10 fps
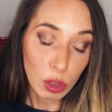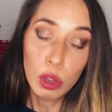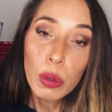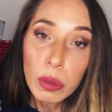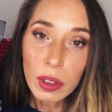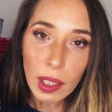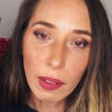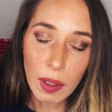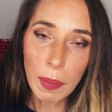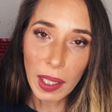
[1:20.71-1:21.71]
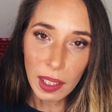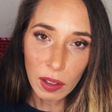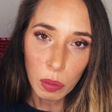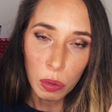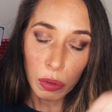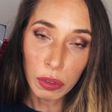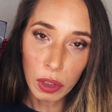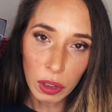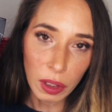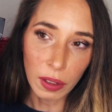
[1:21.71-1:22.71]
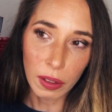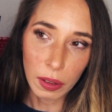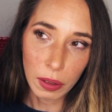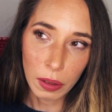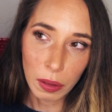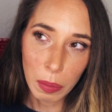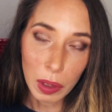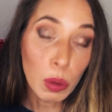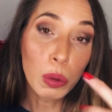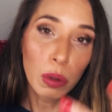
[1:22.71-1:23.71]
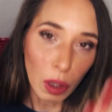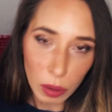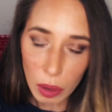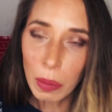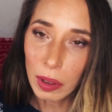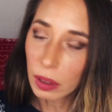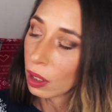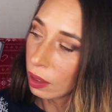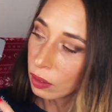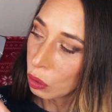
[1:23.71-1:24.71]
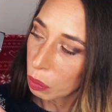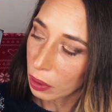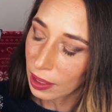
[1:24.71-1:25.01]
je vous en avais parlé dans mon vlog euh, bah, du coup d'octobre, hein, du mois